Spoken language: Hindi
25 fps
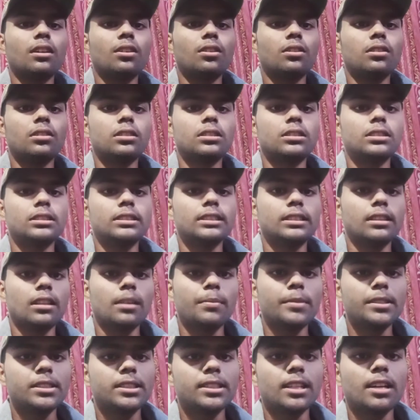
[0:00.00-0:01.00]
और
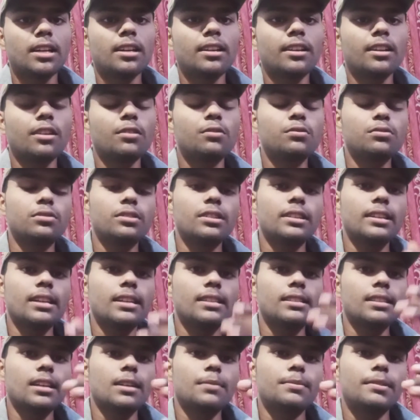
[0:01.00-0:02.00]
जितना मैं जान रहा हूँ उसी के
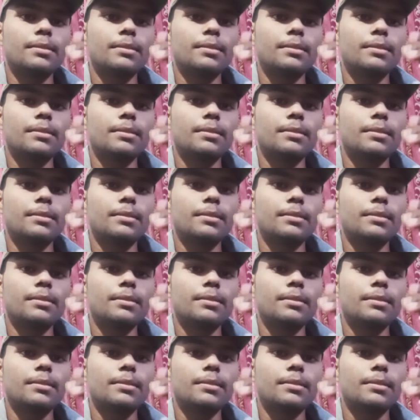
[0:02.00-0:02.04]
हिसाब